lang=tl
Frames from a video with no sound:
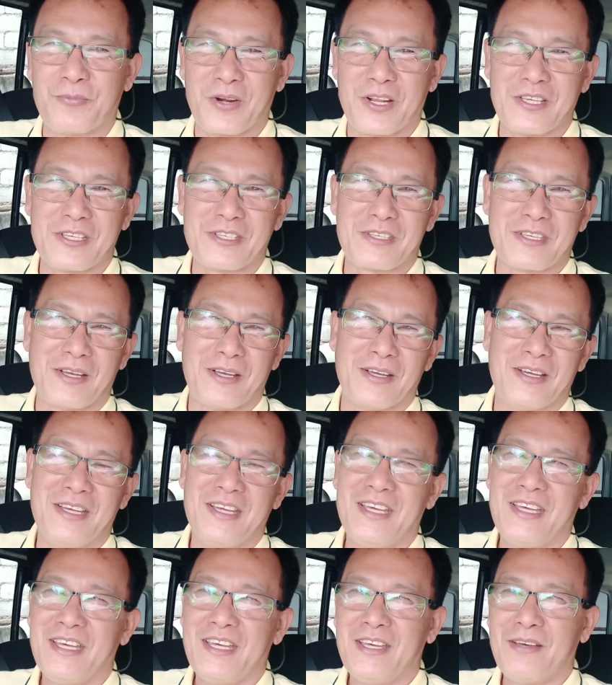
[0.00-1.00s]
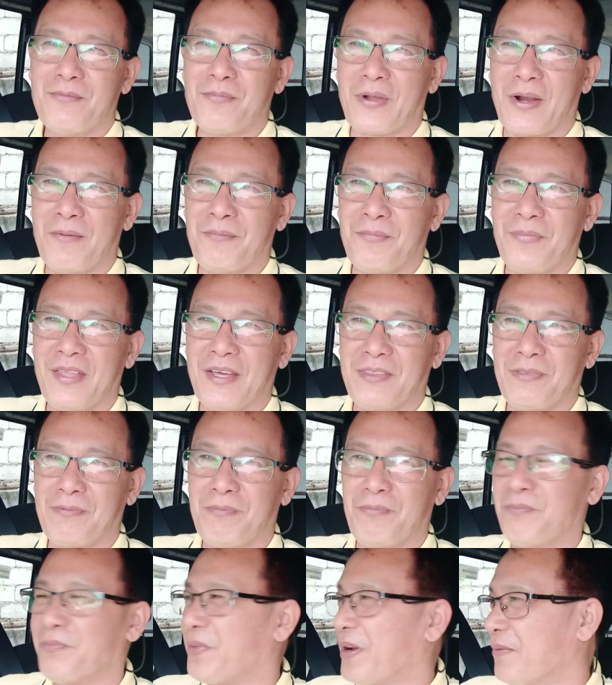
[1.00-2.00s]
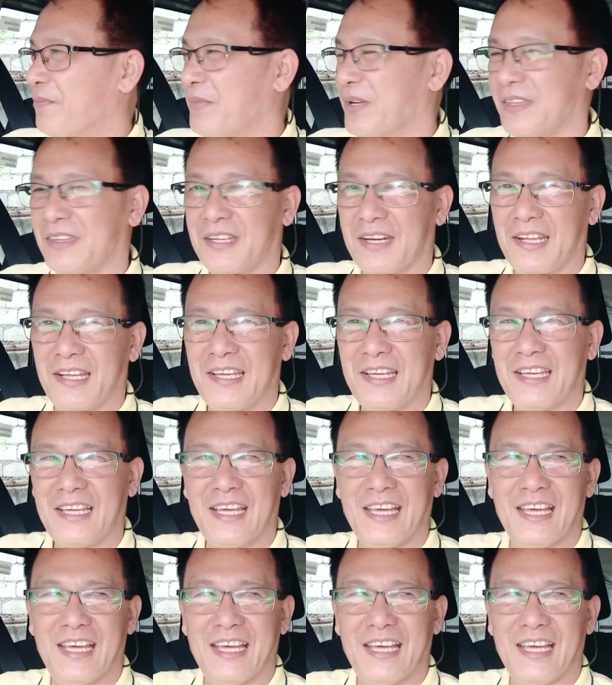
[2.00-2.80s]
fresh uh, from that from the tree